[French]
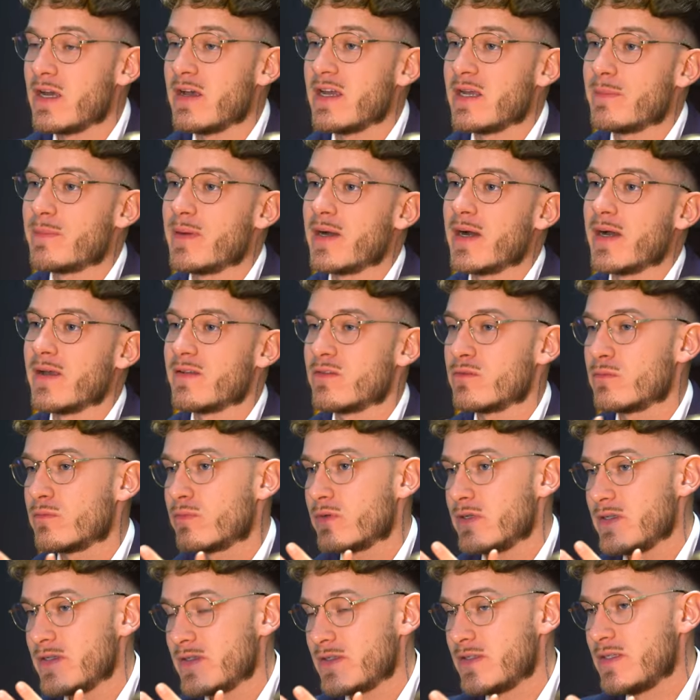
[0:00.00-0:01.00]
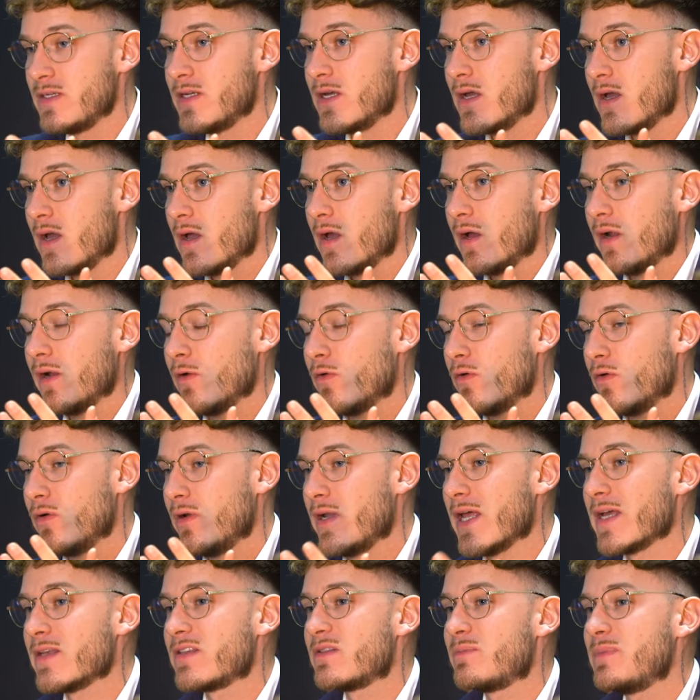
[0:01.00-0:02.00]
avec par exemple ici euh,
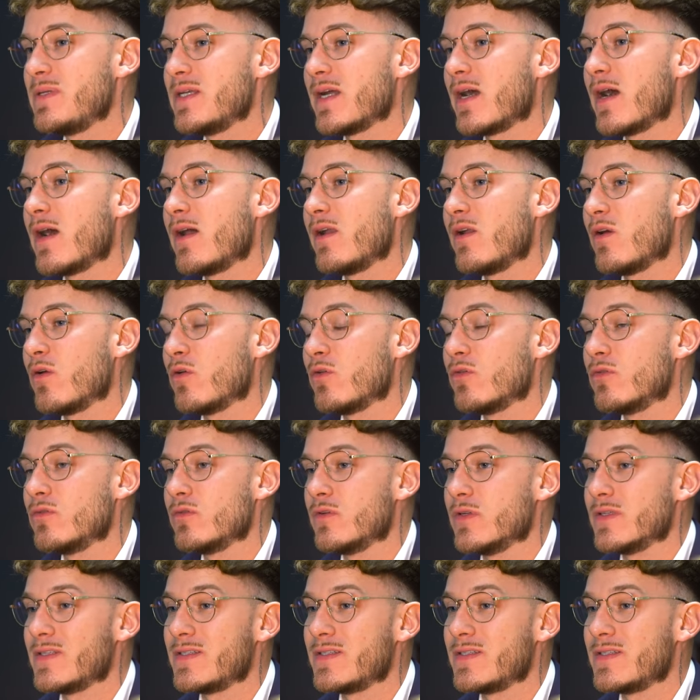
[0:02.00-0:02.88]
la spirale en